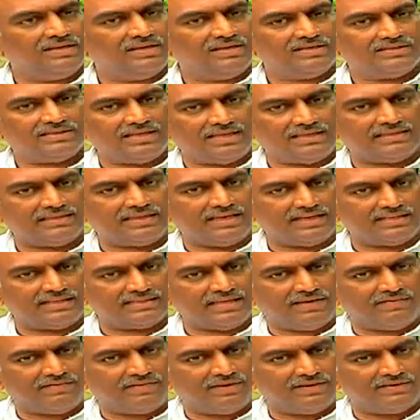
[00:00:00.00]
సంతాన
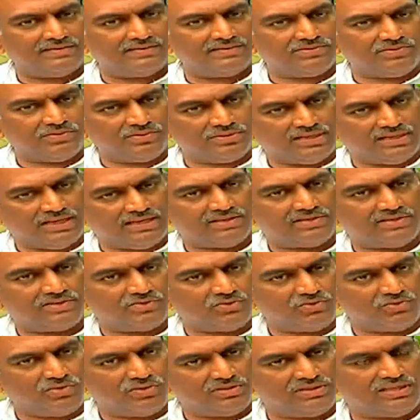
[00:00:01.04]
సాఫల్యం కేంద్రం
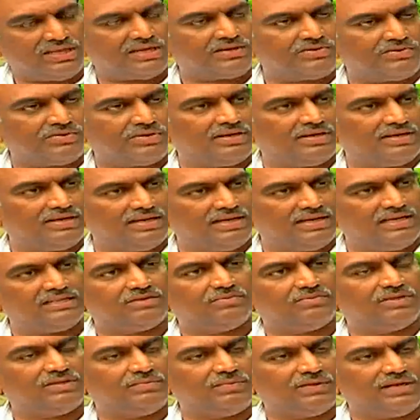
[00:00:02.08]
చుట్టూ తిరగకుండా
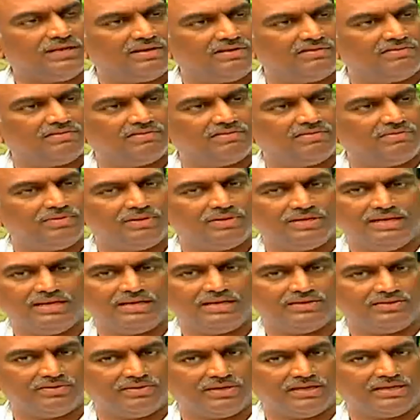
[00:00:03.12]
ఎంతమంది పిల్లలు
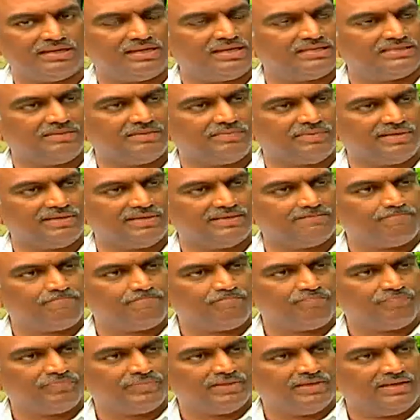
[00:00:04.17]
డైరెక్ట్ అంటున్నారు చెప్పండి
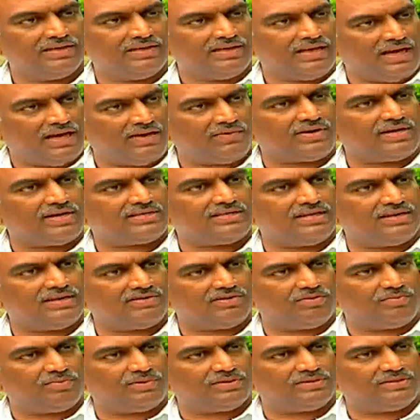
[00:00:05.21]
అవకాశం
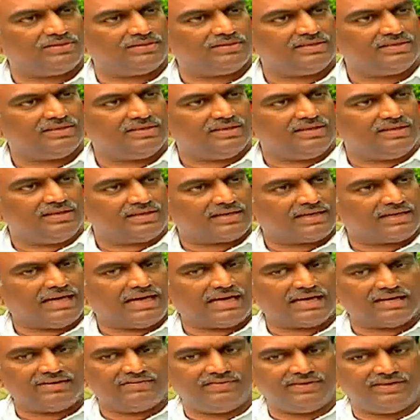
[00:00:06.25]
లేకుండా పోతుంది
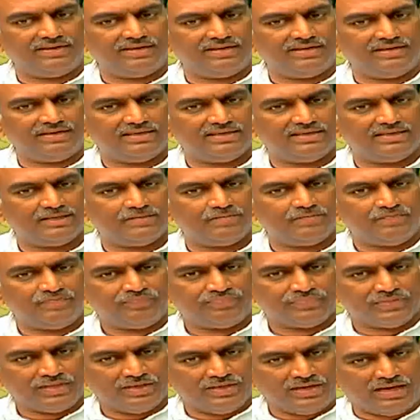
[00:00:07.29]
కారణం ఏంటంటే
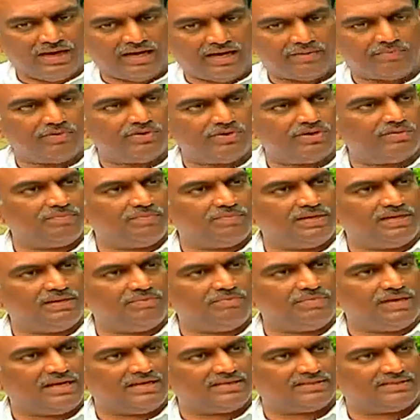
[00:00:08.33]
హార్మోనల్
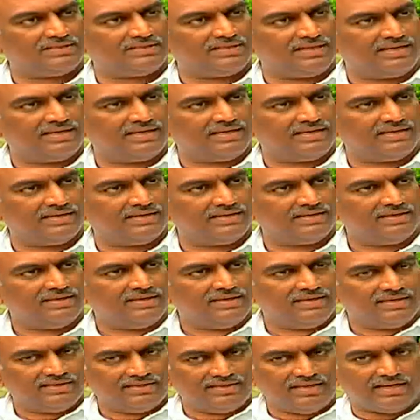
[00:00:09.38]
ఇంబ్యాలెన్స్ జరిగినాయండి
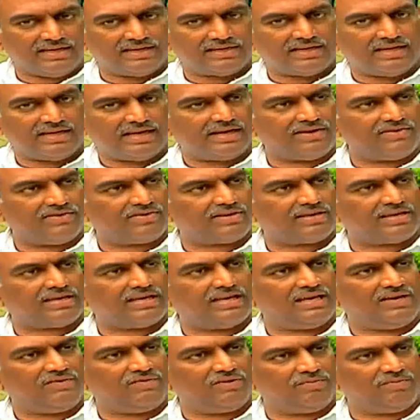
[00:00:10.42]
దానికి కారణం
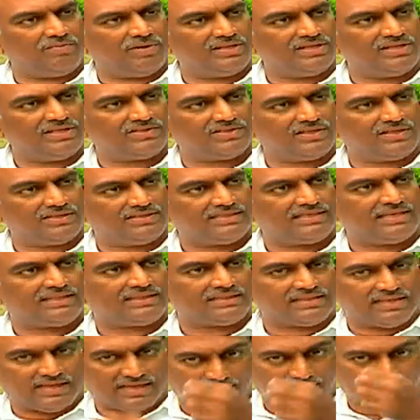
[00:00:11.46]
కేవలం మనం తీసుకునే చెత్త
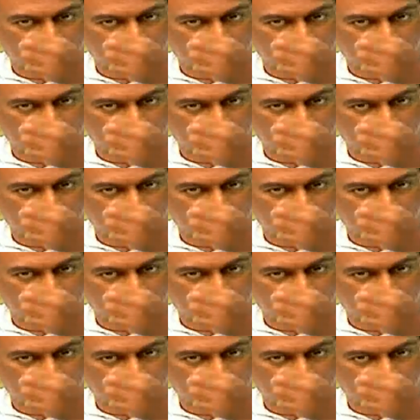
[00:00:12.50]
ఆహారం